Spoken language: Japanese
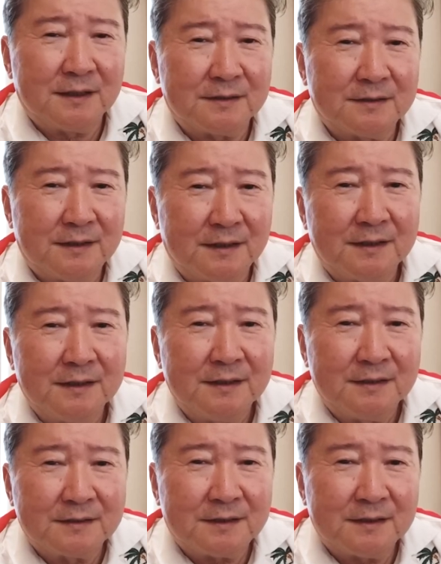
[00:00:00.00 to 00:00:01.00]
やって、
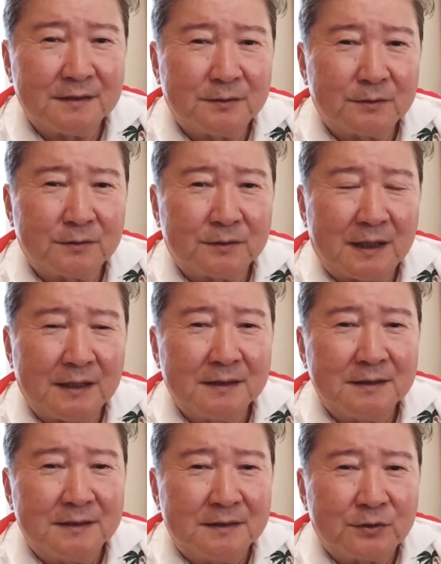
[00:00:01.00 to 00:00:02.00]
でさらにこのほら
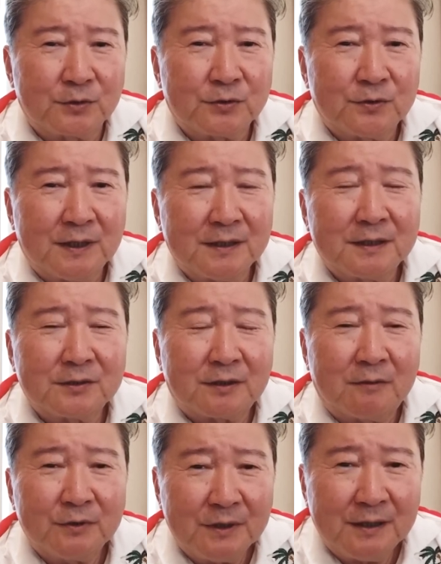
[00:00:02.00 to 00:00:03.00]
訴訟関係と
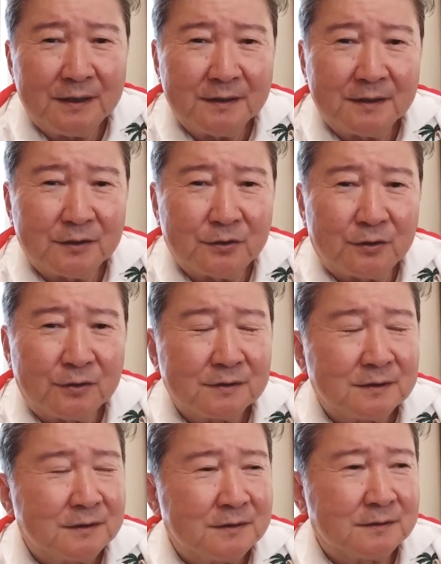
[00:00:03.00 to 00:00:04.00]
かもね、結構
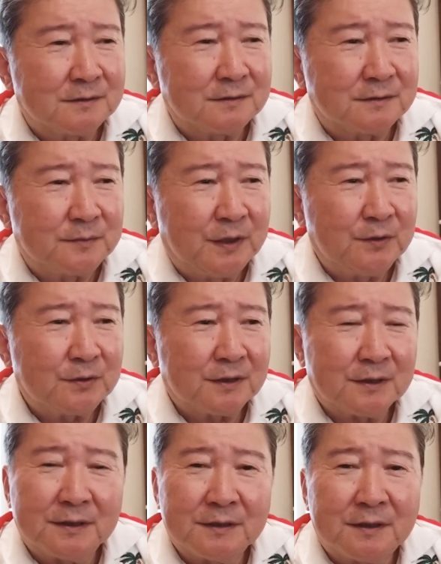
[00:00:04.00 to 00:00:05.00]
勉強し
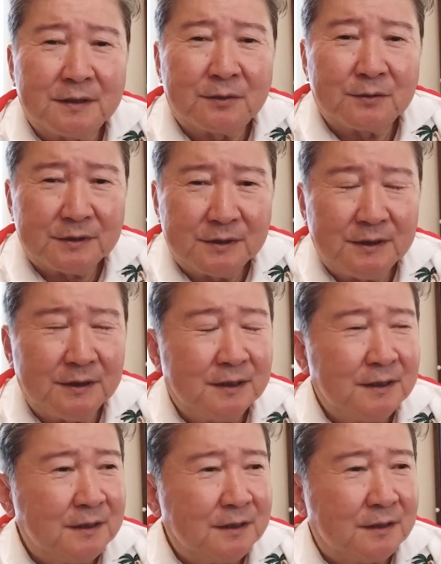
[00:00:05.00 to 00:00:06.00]
なきゃいけないだろうし、
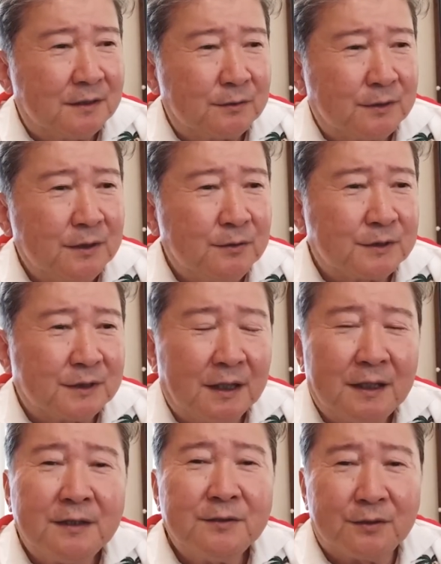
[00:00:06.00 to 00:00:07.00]
結構時間
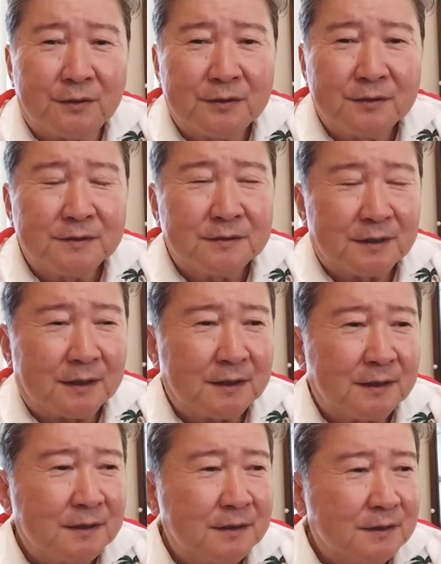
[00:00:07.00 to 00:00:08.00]
かかるのよ。だか
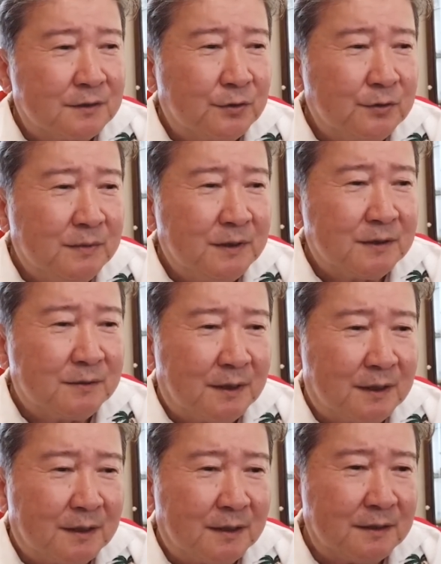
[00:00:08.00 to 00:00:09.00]
らそういう面で
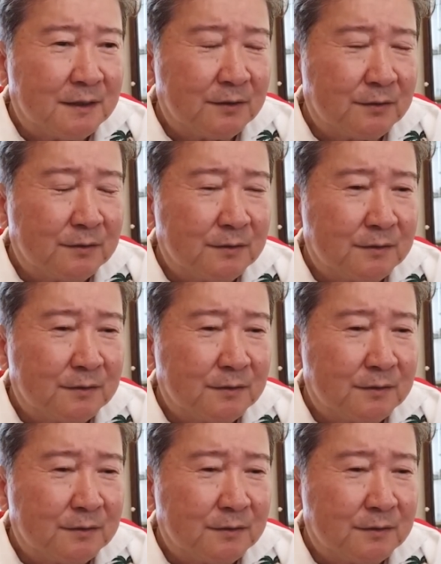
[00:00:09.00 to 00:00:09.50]
は僕